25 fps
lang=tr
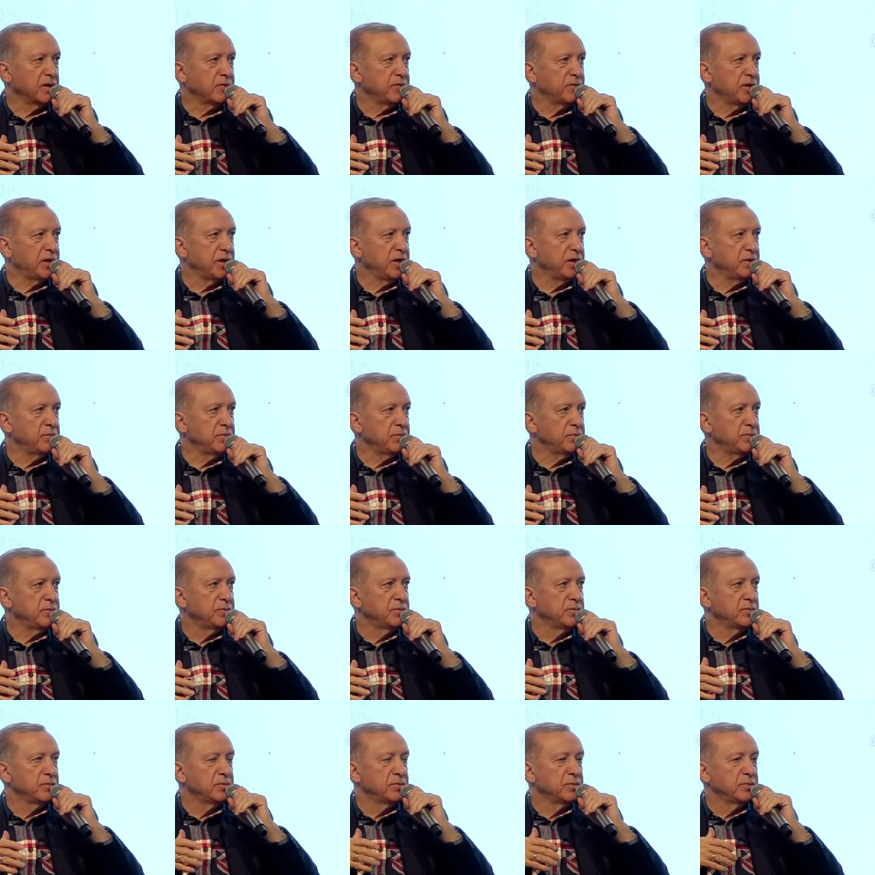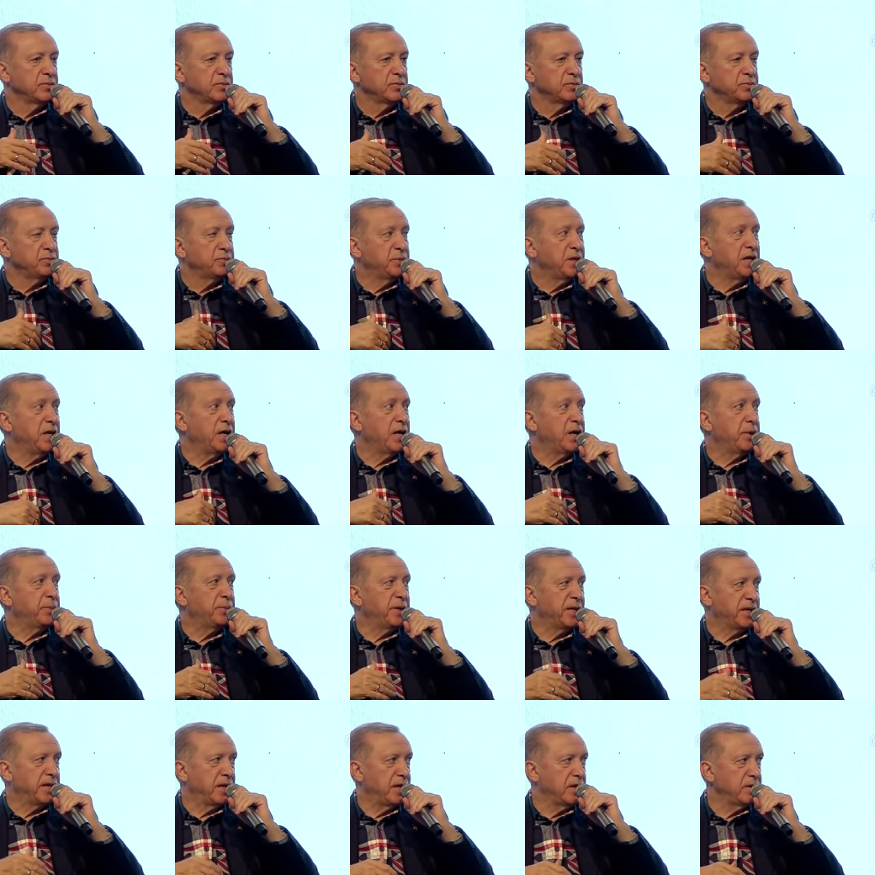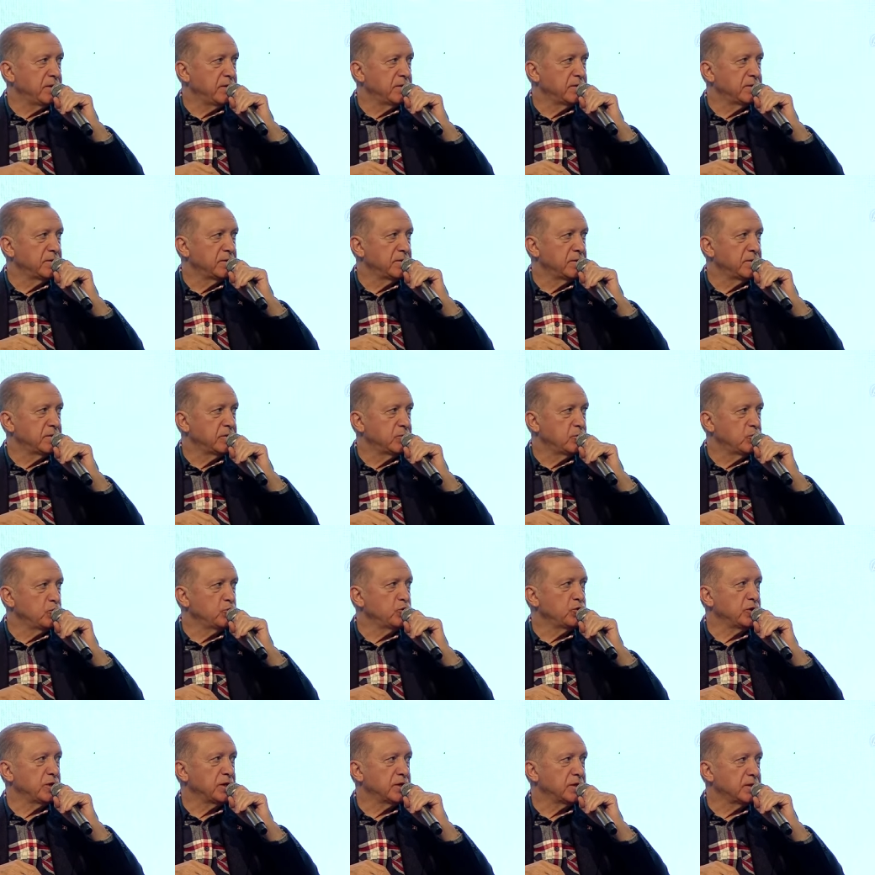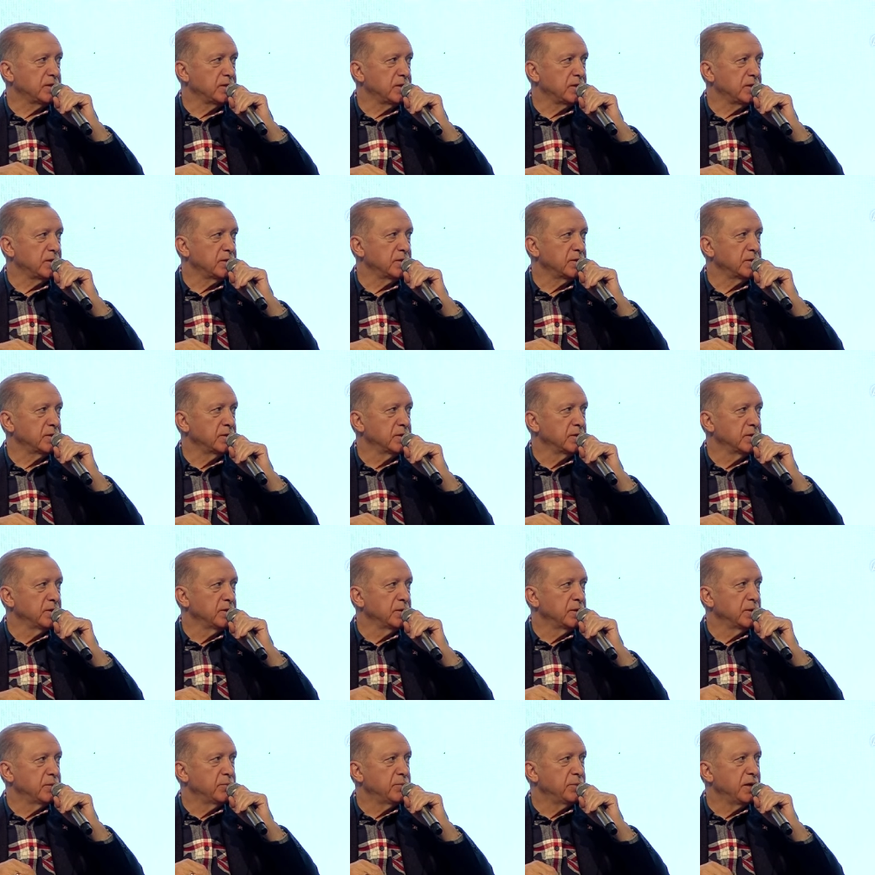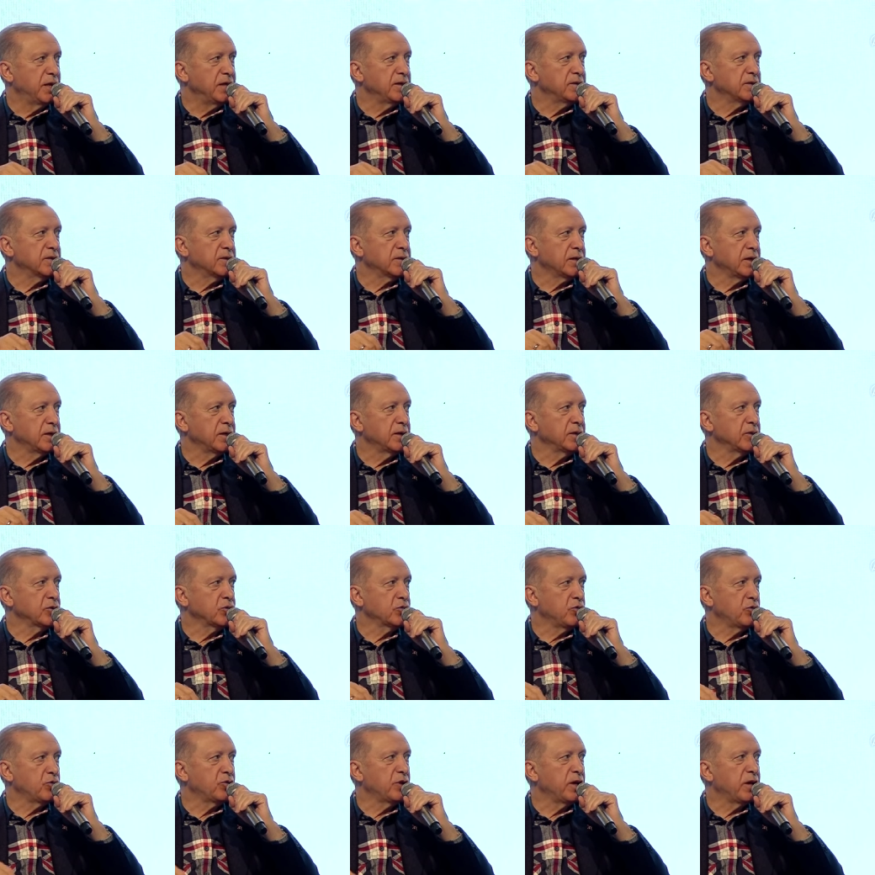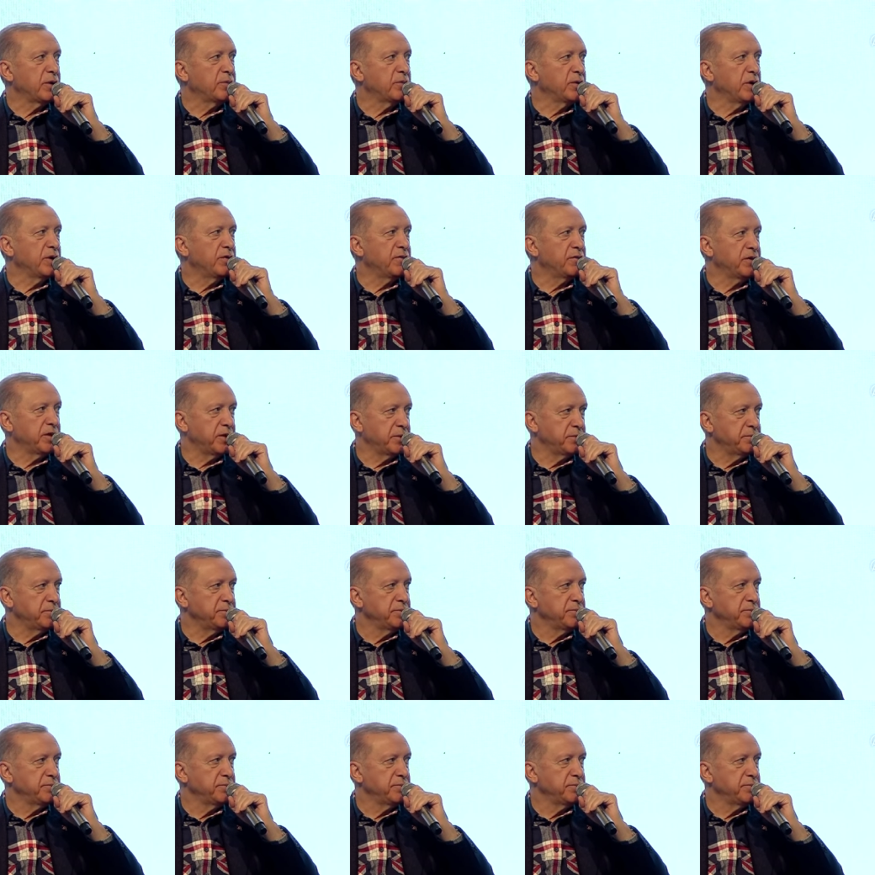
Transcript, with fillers: verelim bila ücretsiz. Ben tahılı göndermeye varım.